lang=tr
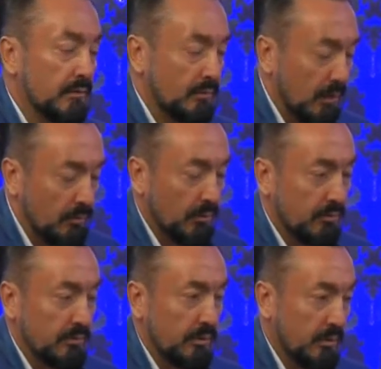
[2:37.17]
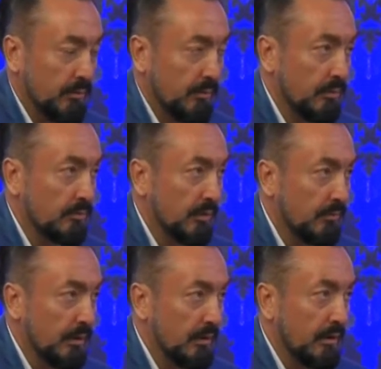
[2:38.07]
Tabi onun için yapılmaz
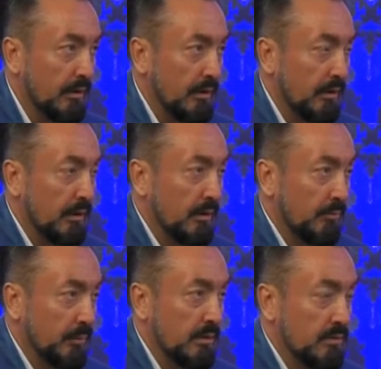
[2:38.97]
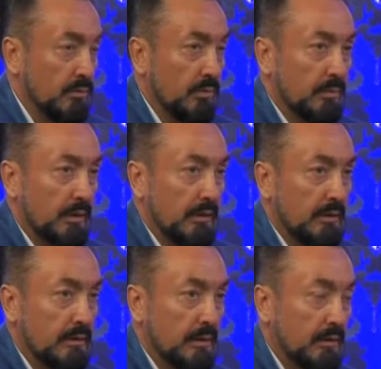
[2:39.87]
ama bencil olmayan
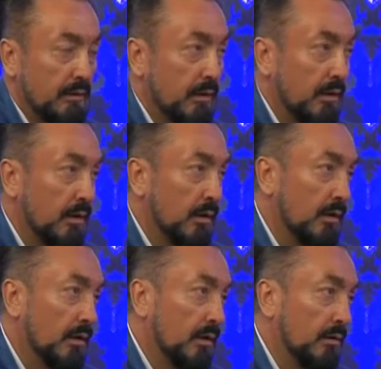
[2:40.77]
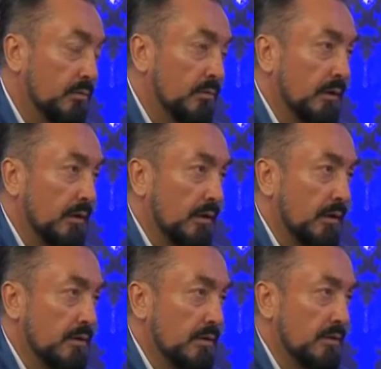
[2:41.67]
insan dünyadan
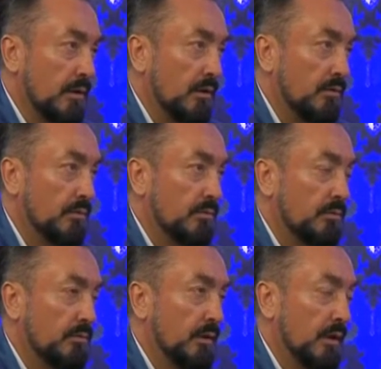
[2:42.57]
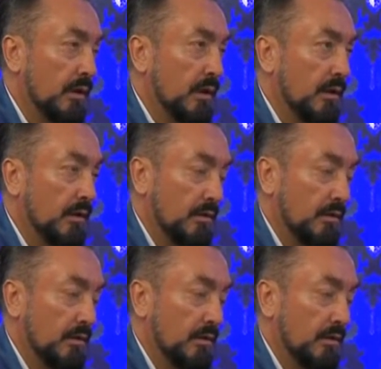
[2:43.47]
kaçtıkça Allah onu dünyaya